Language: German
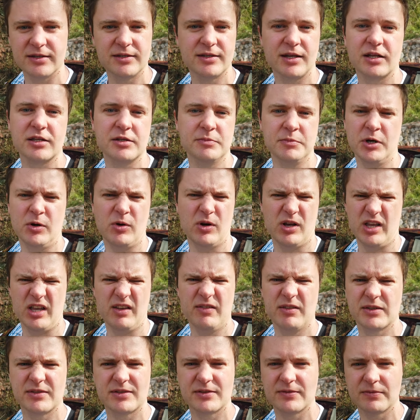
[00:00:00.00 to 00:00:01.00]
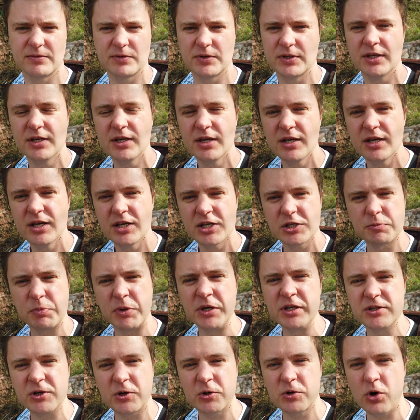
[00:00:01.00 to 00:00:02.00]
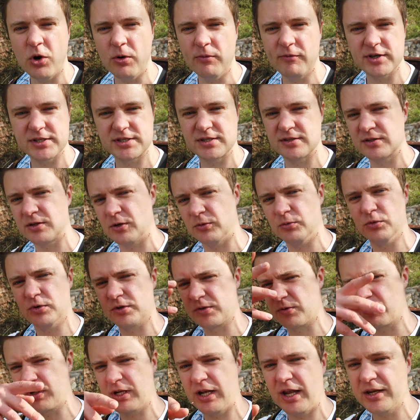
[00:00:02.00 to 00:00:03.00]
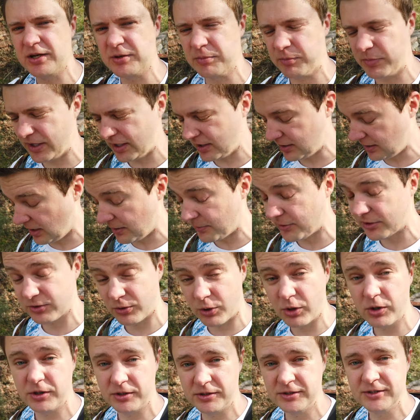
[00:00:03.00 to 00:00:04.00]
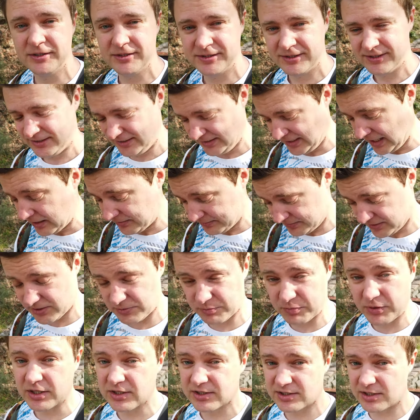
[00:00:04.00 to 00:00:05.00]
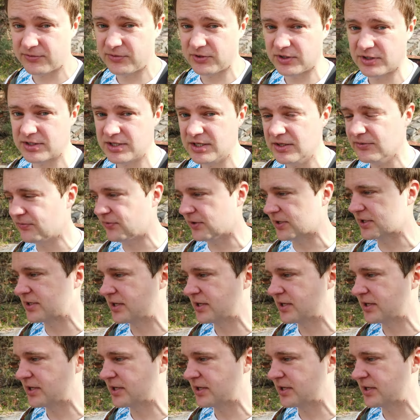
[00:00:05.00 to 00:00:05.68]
Ich dachte mir auch, hey, das, das bringt doch kaum was, sind doch nur so kleine Platten, aber doch, ja, das bringt definitiv